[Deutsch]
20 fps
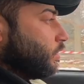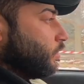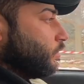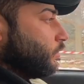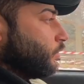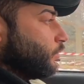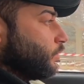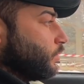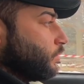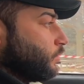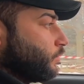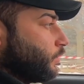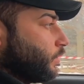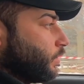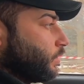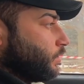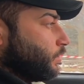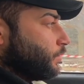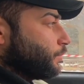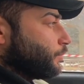Auf jeden
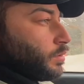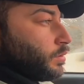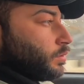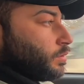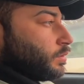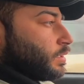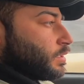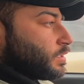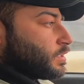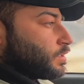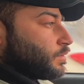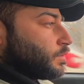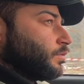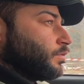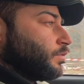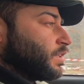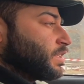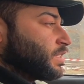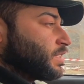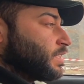Fall das,
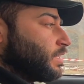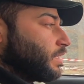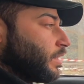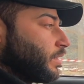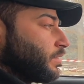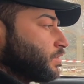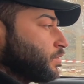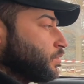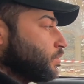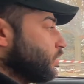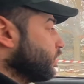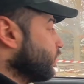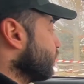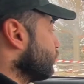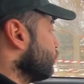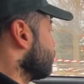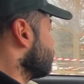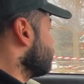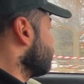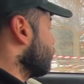was die Leistung
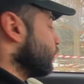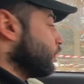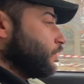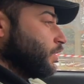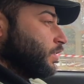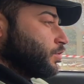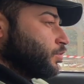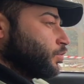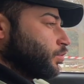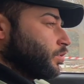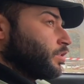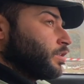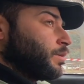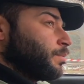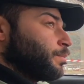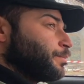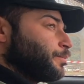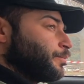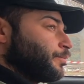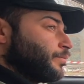angeht, müssen wir auf jeden Fall zurücknehmen.